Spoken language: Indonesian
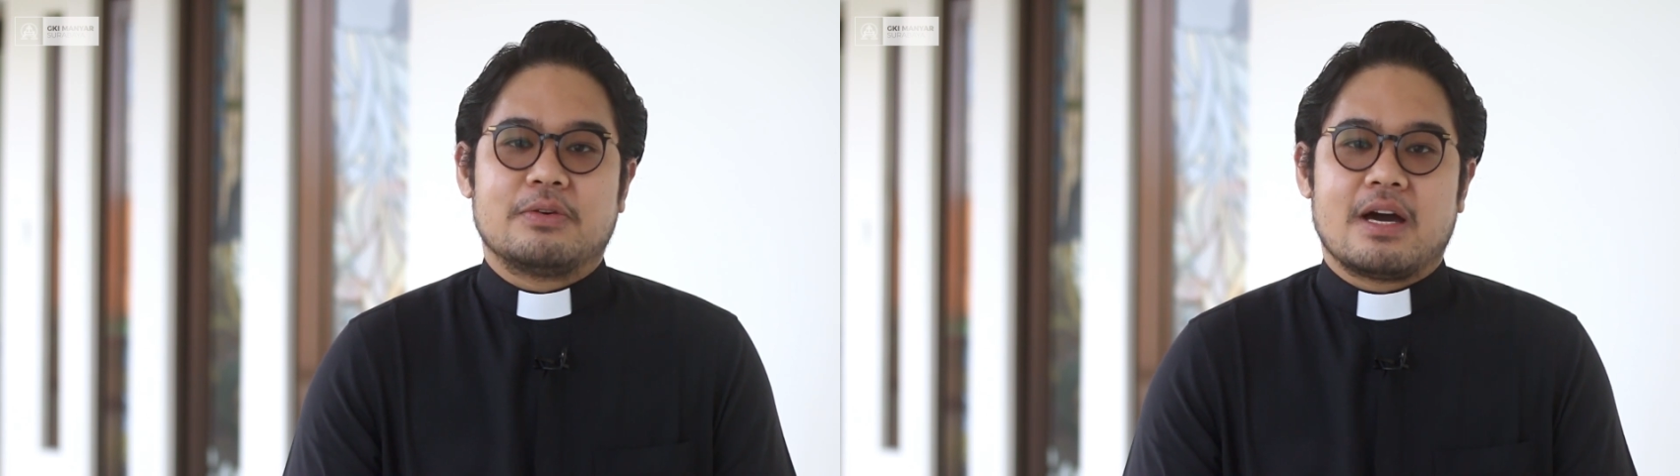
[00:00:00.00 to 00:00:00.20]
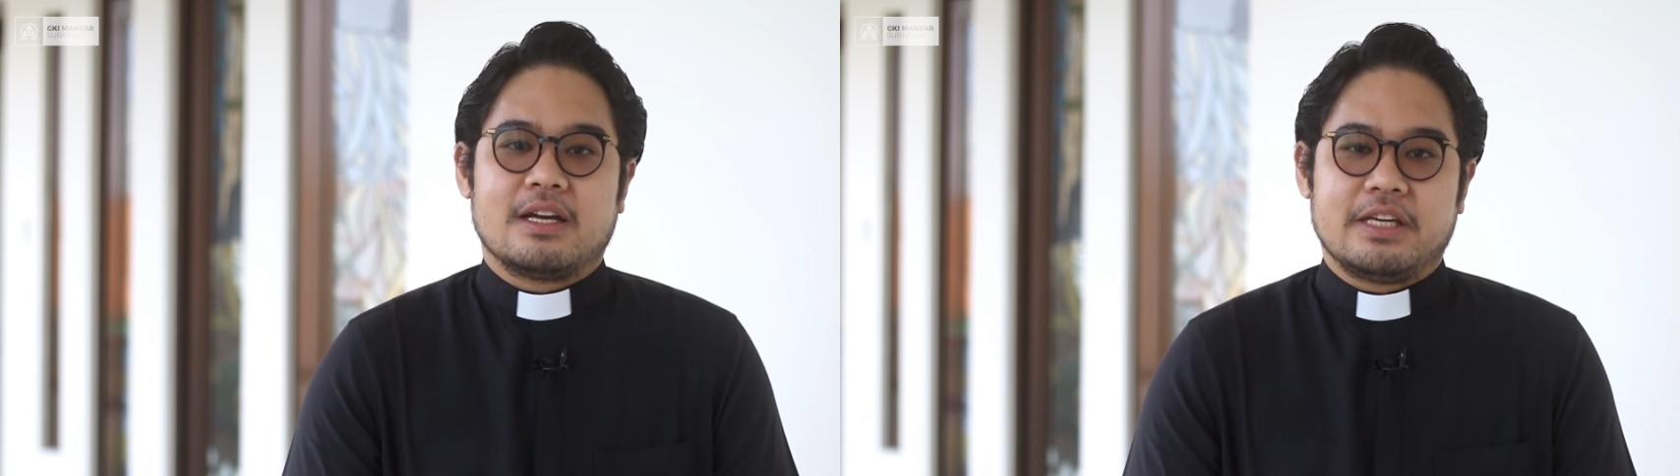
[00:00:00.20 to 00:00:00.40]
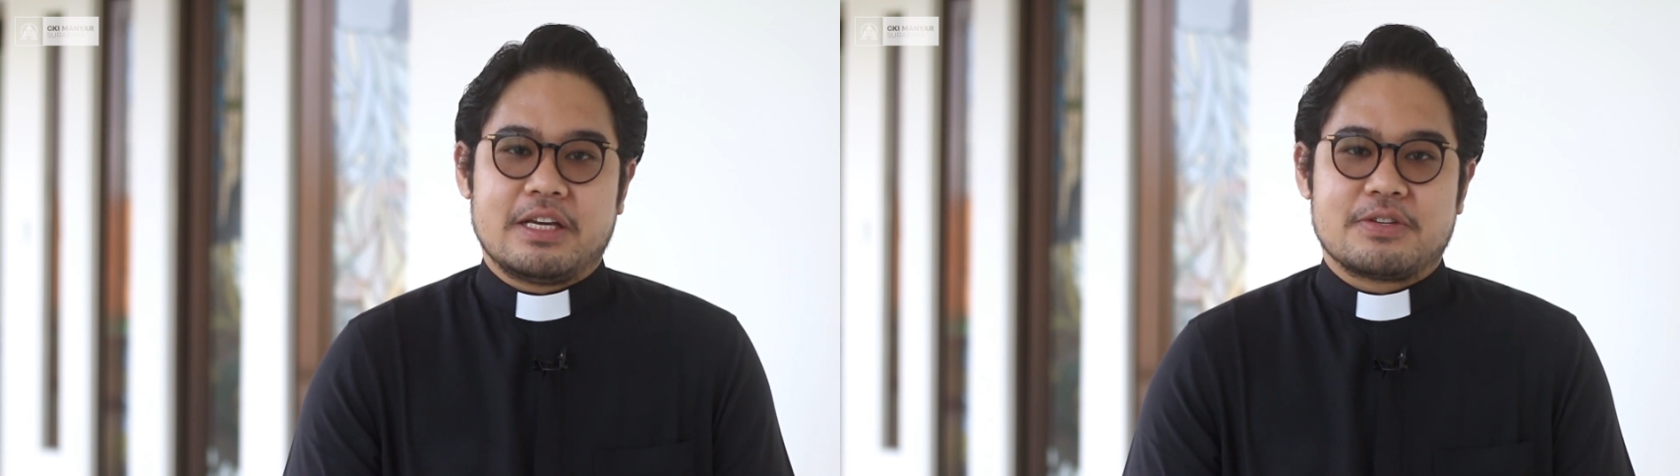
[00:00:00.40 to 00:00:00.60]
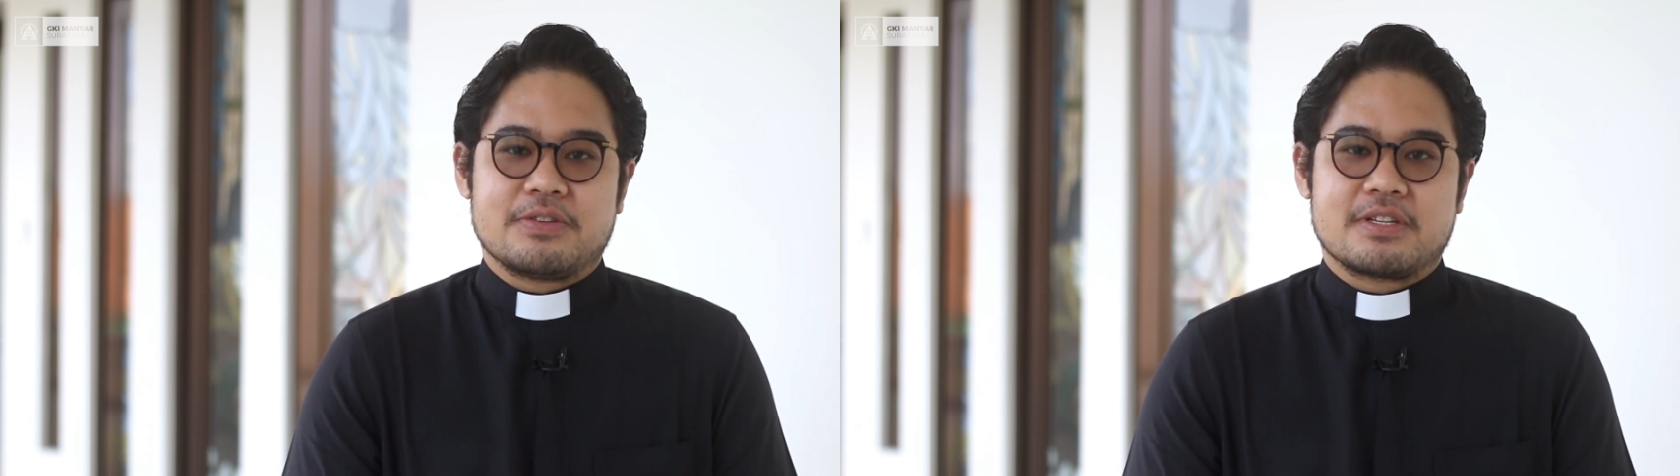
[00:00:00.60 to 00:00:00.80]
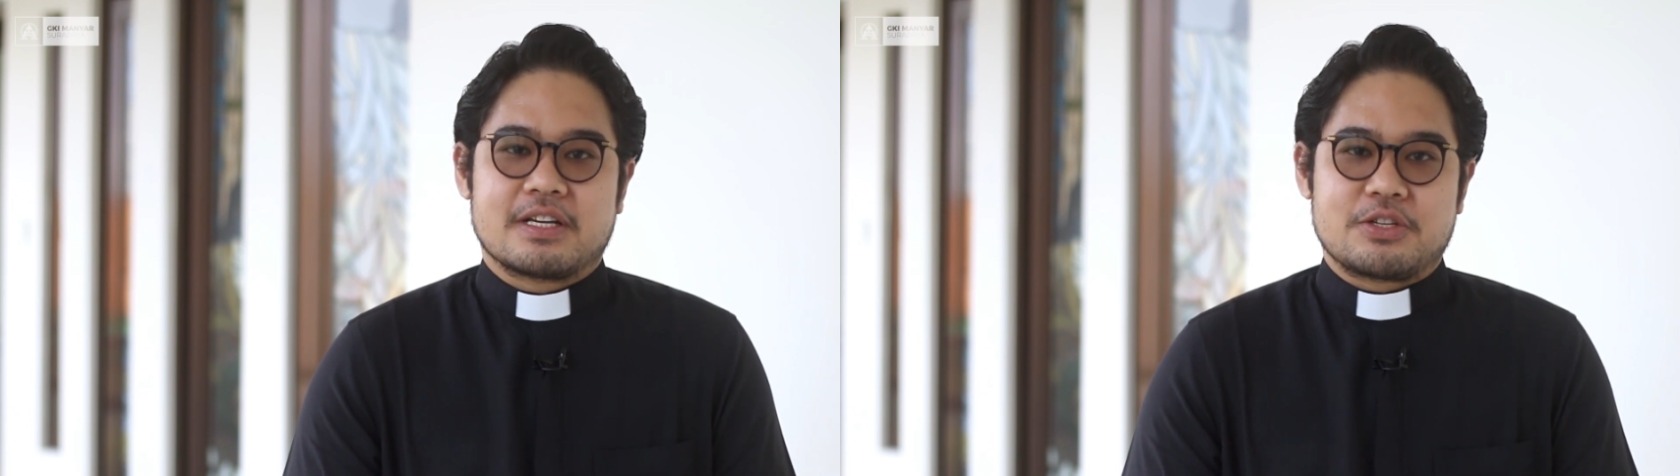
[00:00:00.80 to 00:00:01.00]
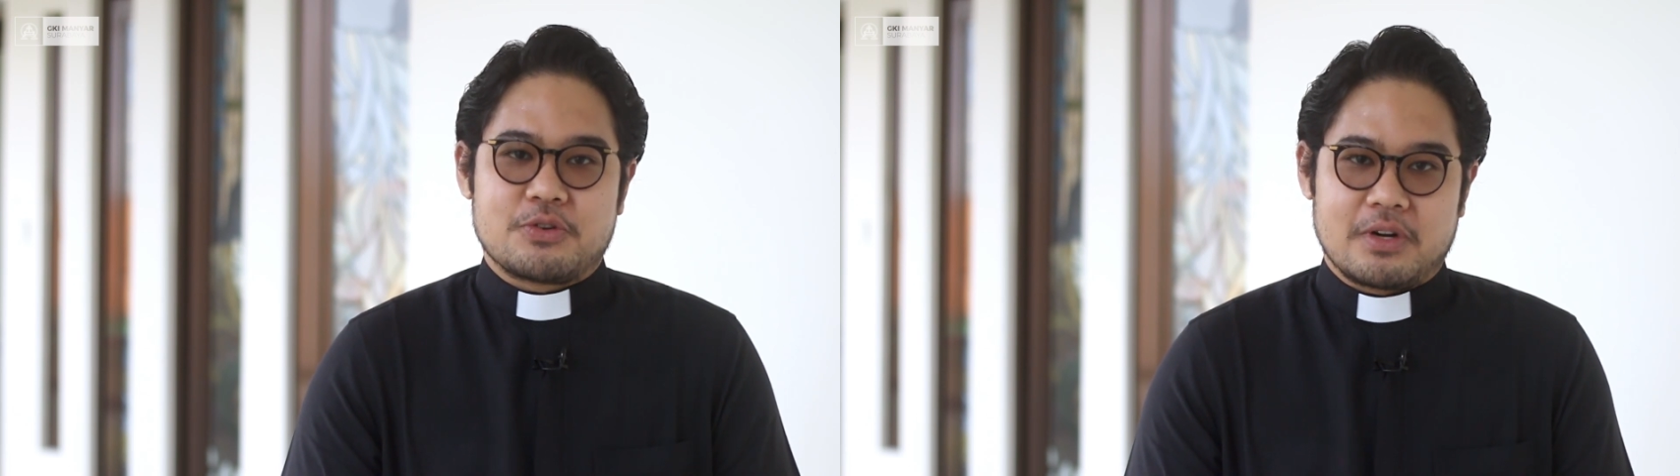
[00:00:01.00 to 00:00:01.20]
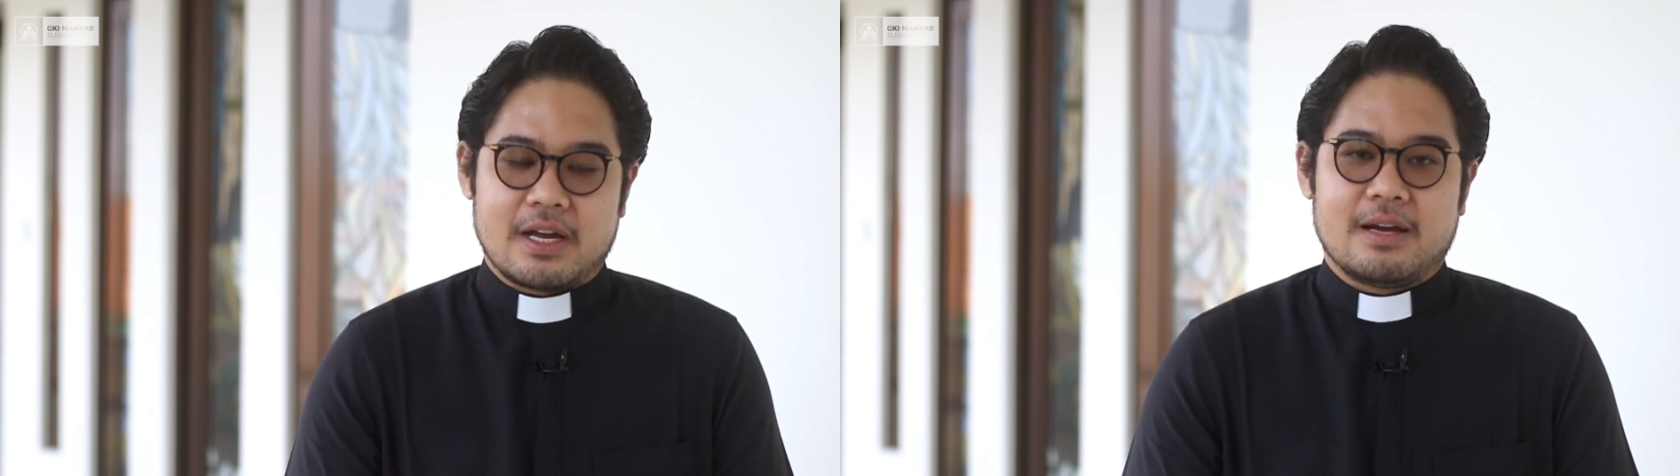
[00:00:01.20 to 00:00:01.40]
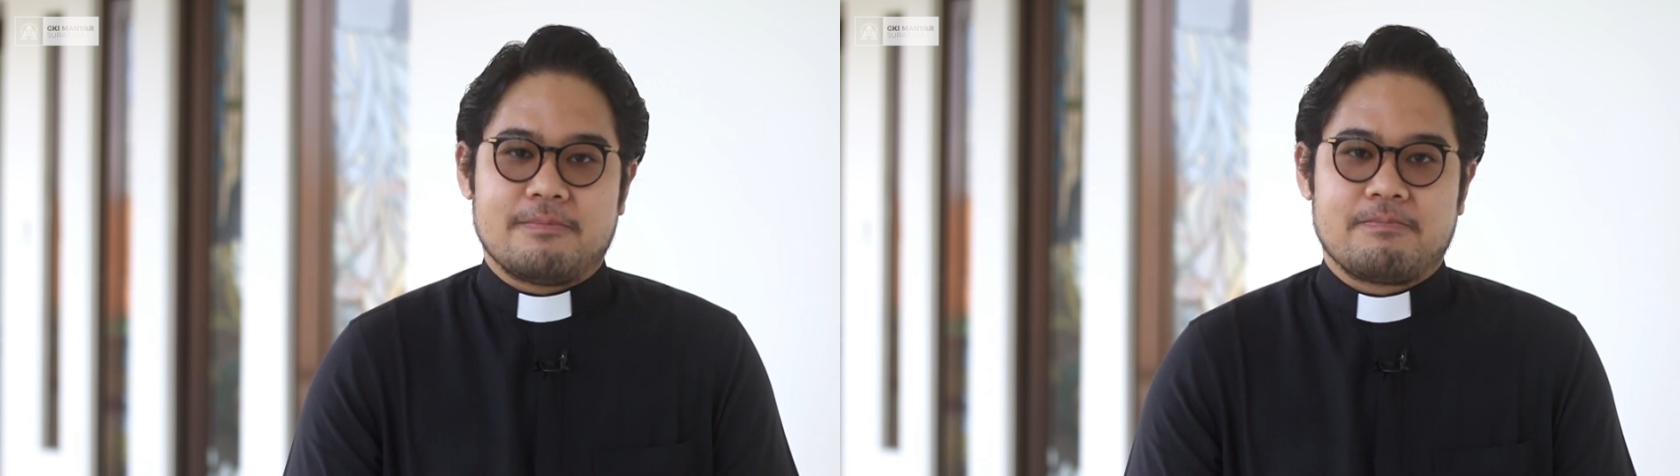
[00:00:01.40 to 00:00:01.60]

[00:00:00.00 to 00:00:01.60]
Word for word: Tuhan Yesus ke surga.